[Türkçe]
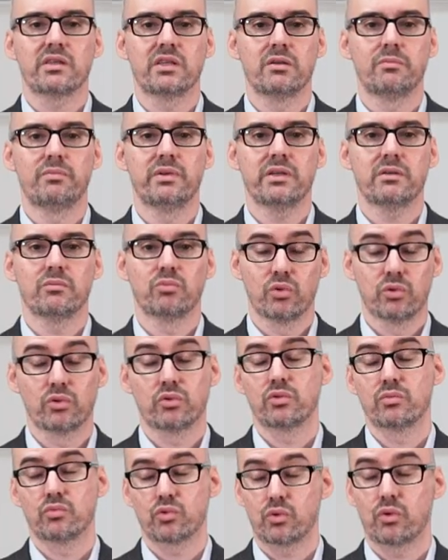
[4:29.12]
gibi,
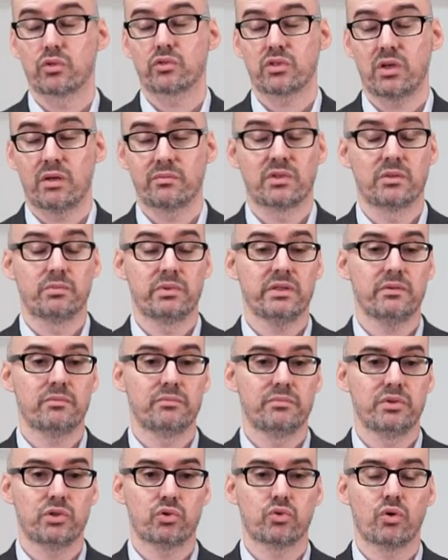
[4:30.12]
bulunduğumuz ortam
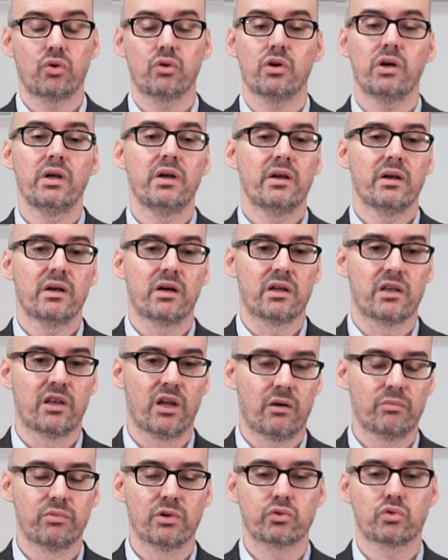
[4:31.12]
gibi birçok
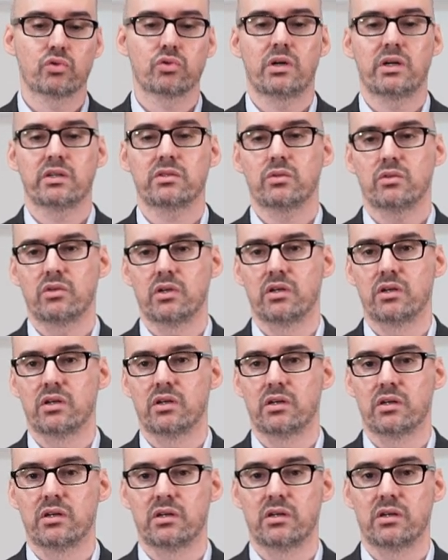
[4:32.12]
laboratuvar
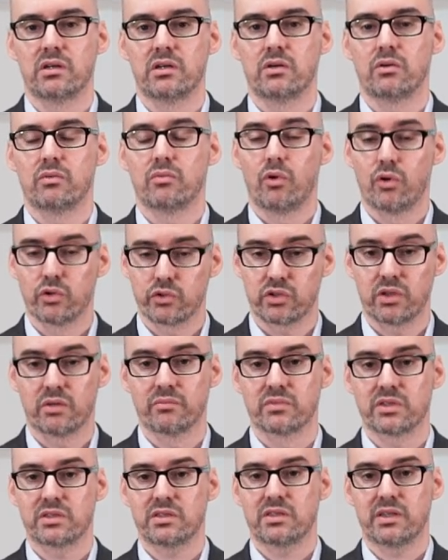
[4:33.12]

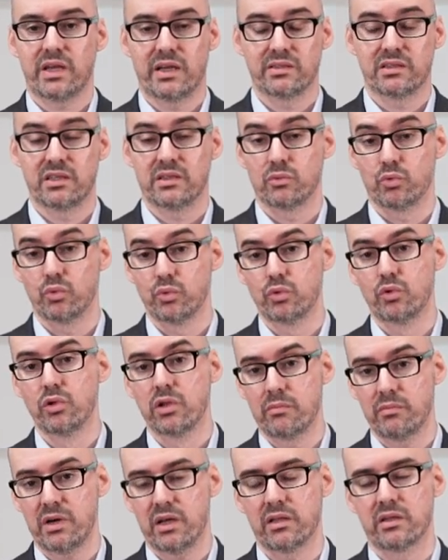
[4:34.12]
ortamımız kendini
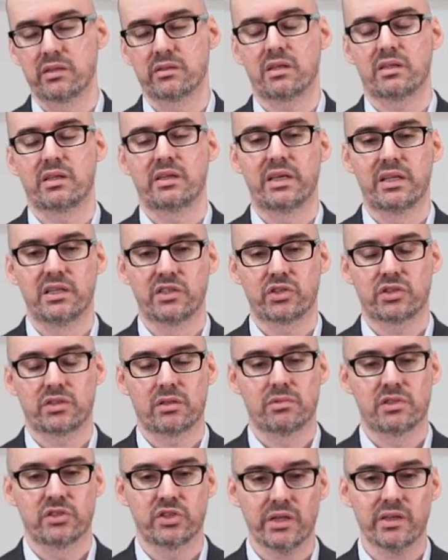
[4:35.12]
uygulama alanında da
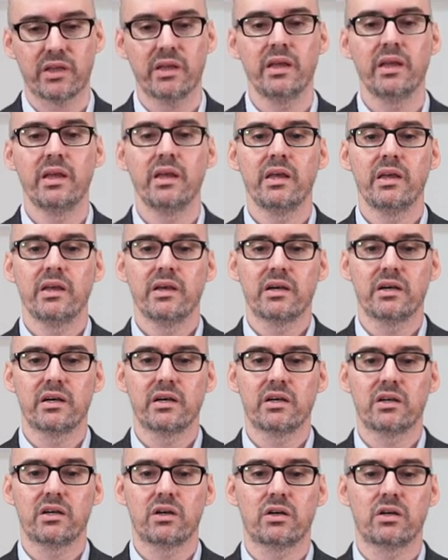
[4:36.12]
geliştirebilecek
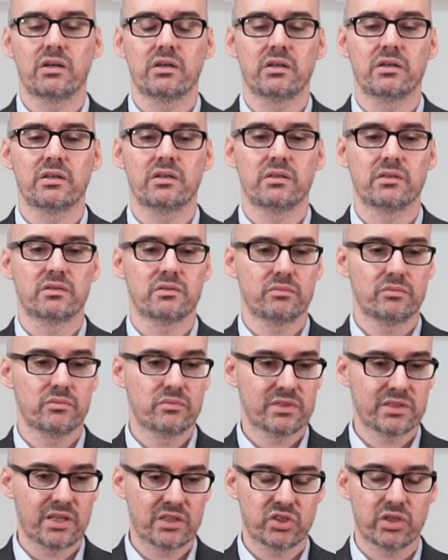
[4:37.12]
ee,
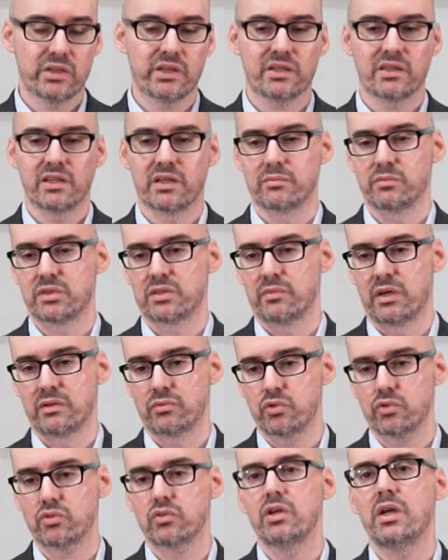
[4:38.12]
seçeneklerimiz
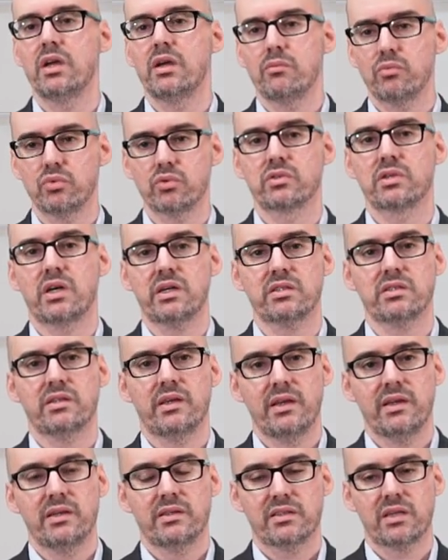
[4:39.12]
mevcut. Bunlar
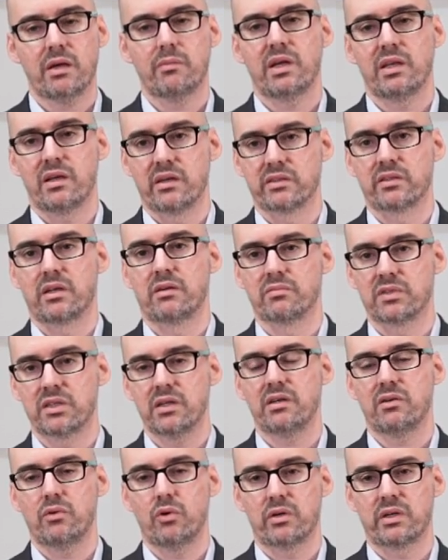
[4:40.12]
temel
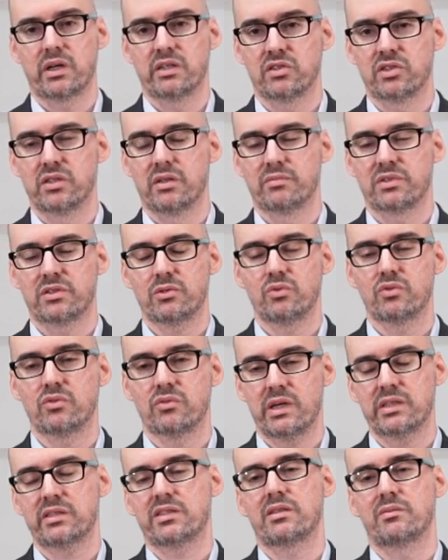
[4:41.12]
anlamda öğrencilerimizin
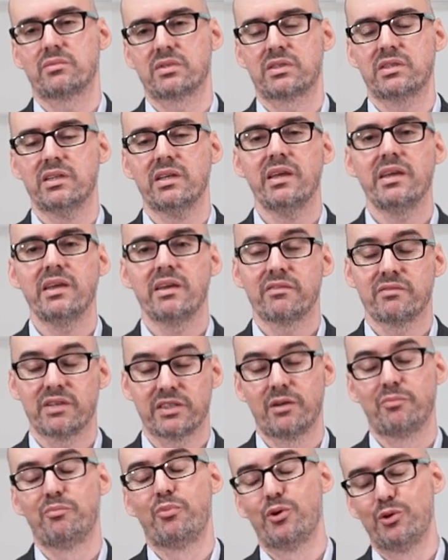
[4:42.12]
üniversitemizi
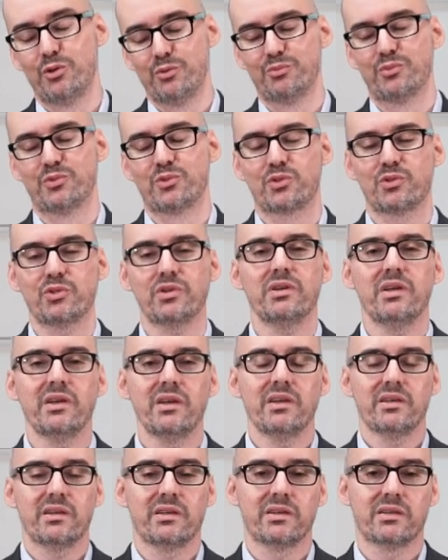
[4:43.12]
ve de bölümümüzü
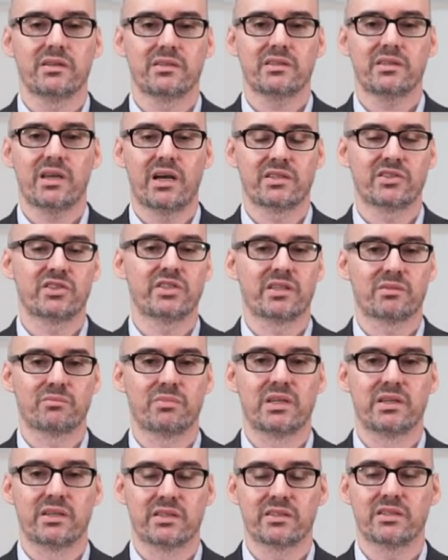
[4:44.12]
e, tercih
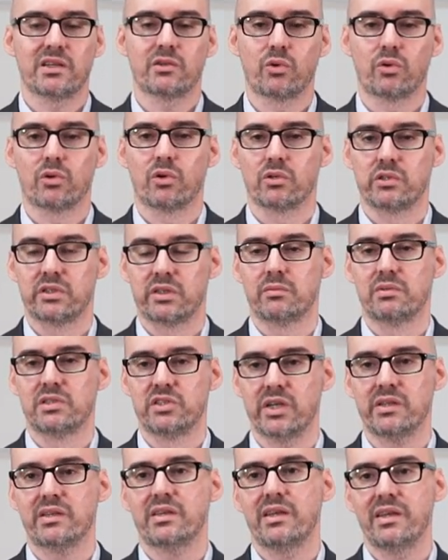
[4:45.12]
etmelerinde rol
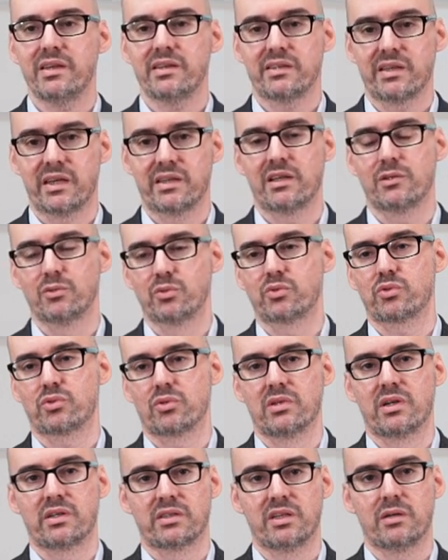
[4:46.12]
oynayabilecek genel
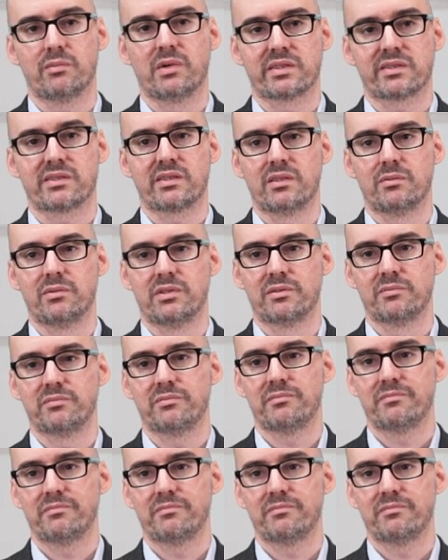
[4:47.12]
unsurlar diye bahsedebilirim.